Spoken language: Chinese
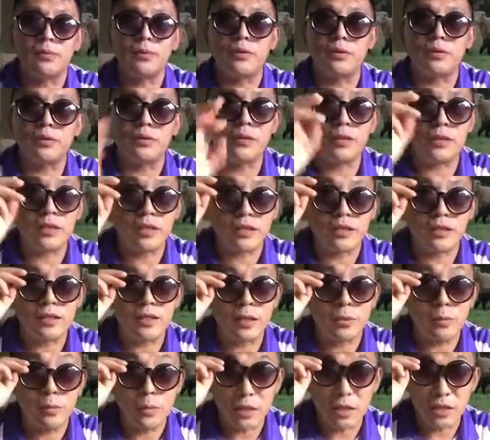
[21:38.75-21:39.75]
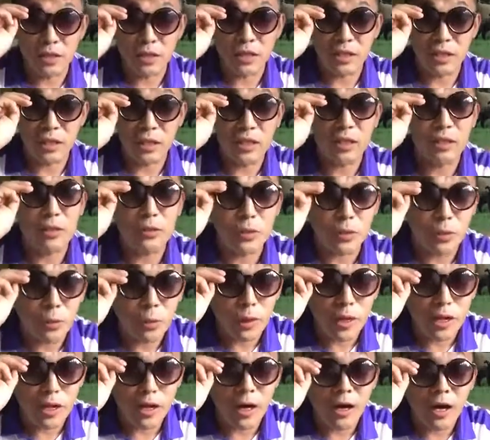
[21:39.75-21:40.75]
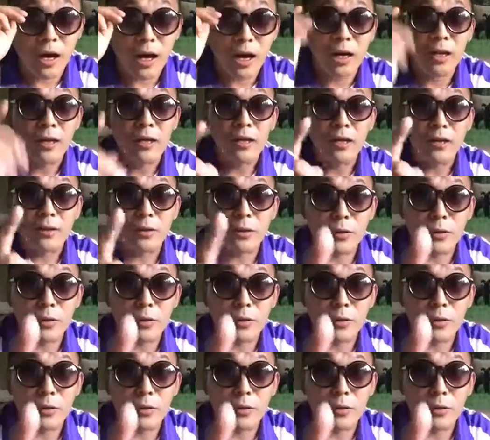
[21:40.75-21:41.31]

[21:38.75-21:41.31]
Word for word: 不是说这个戴墨镜的一定都是坏人啊，